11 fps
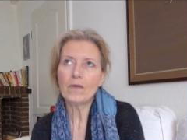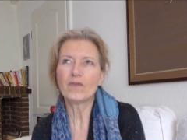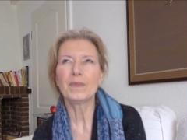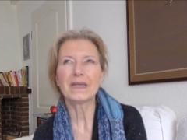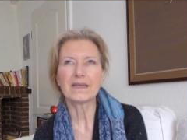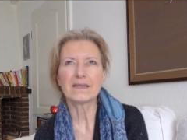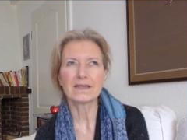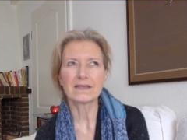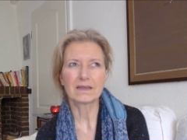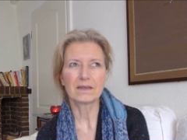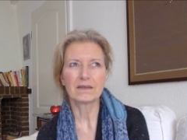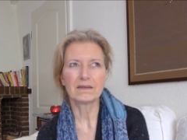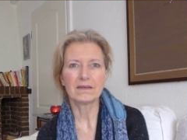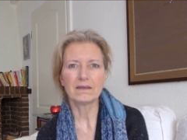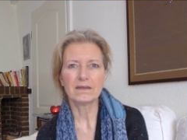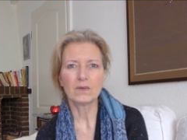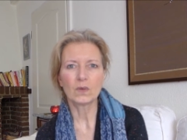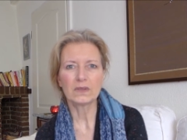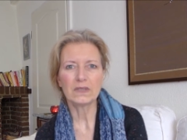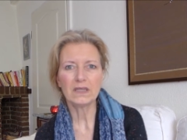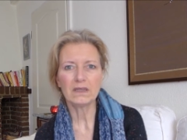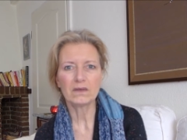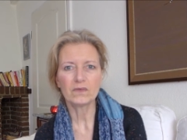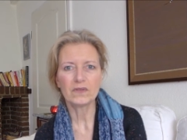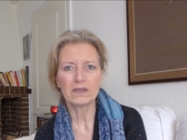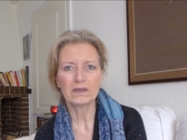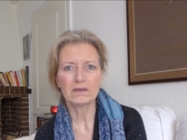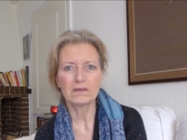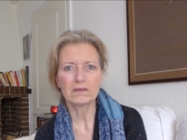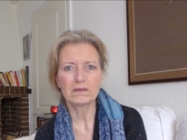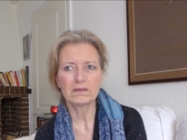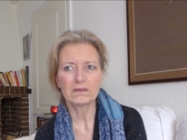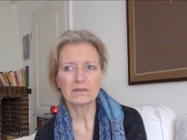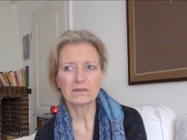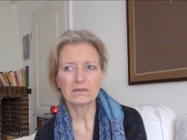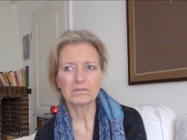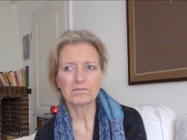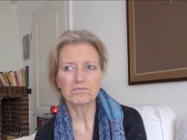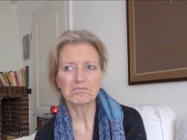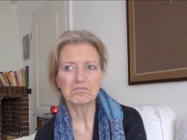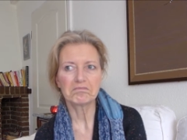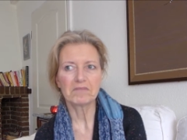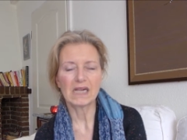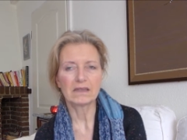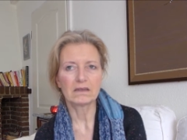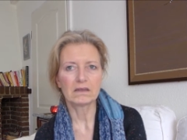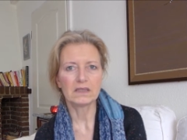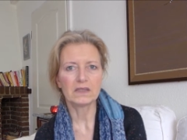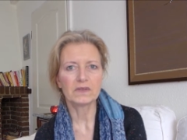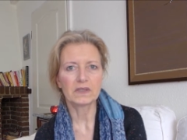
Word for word: für mich ist das noch nie irgendwie eine Alternative